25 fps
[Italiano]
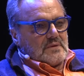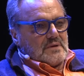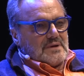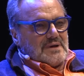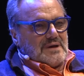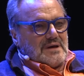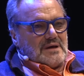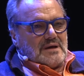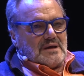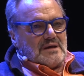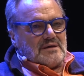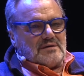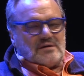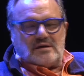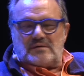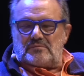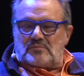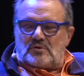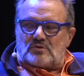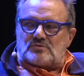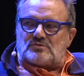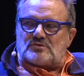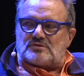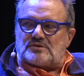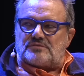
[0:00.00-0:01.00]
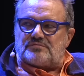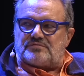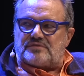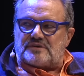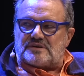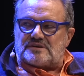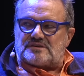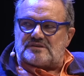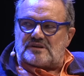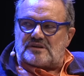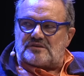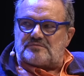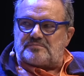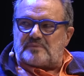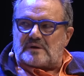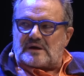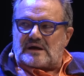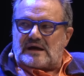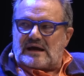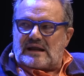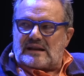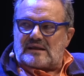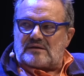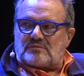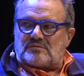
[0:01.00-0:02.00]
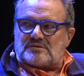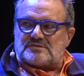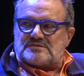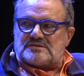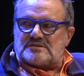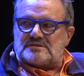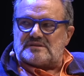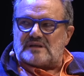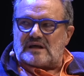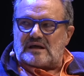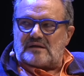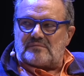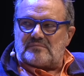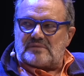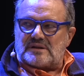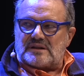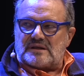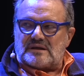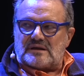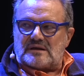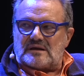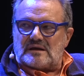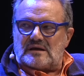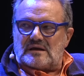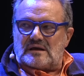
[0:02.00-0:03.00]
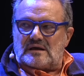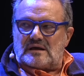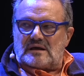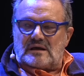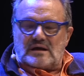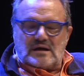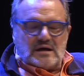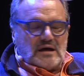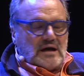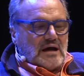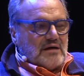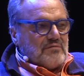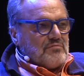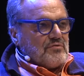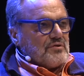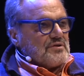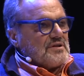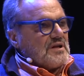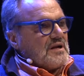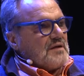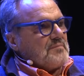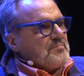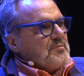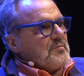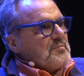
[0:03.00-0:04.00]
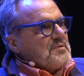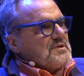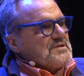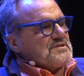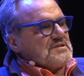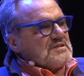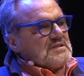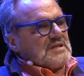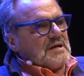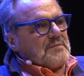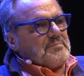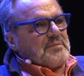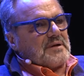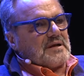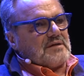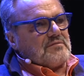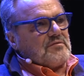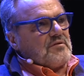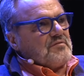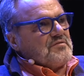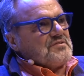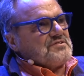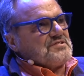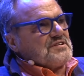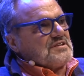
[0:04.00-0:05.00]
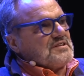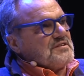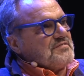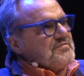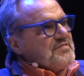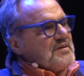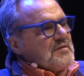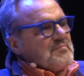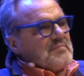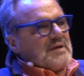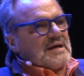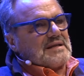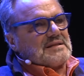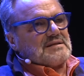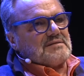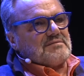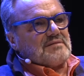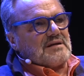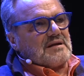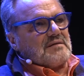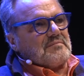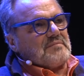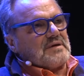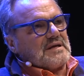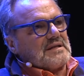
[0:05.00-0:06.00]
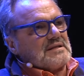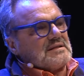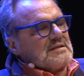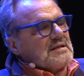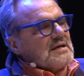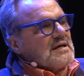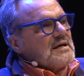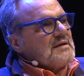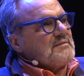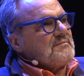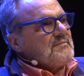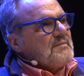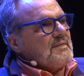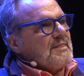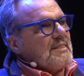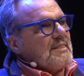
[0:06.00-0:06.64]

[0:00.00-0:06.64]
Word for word: è, è molto difficile spiegare in questi termini a voi della pubblicità, perché voi vi siete fermati veramente... Allora